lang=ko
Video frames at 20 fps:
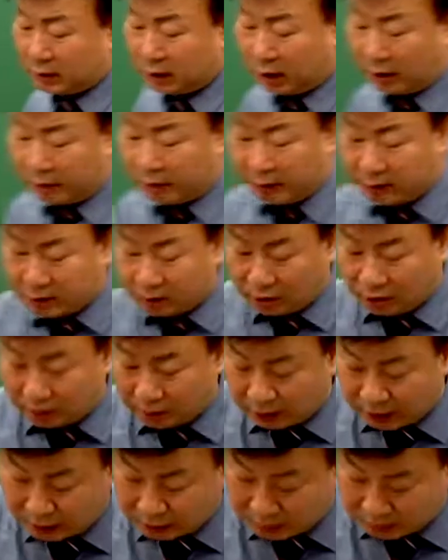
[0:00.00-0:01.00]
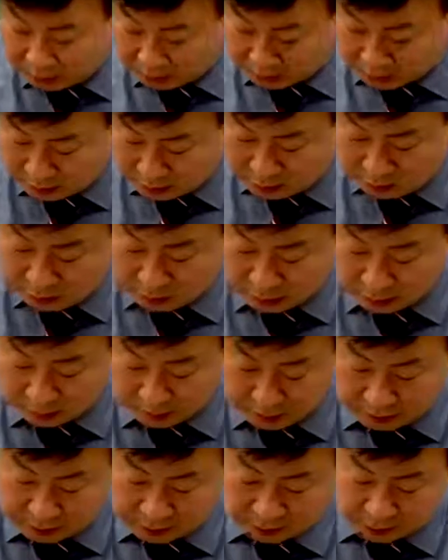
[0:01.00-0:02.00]
다음 페이지 넘어가야 되겠네요. 다음
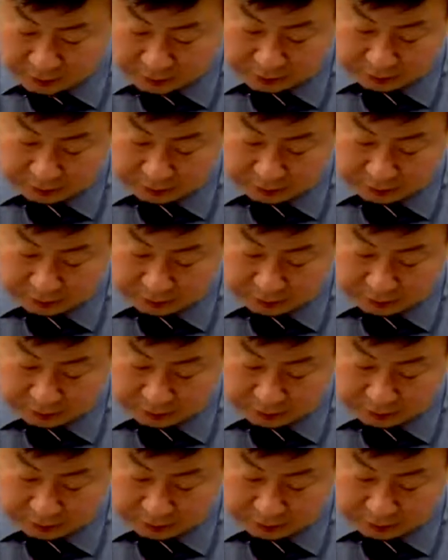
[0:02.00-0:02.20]
페이지.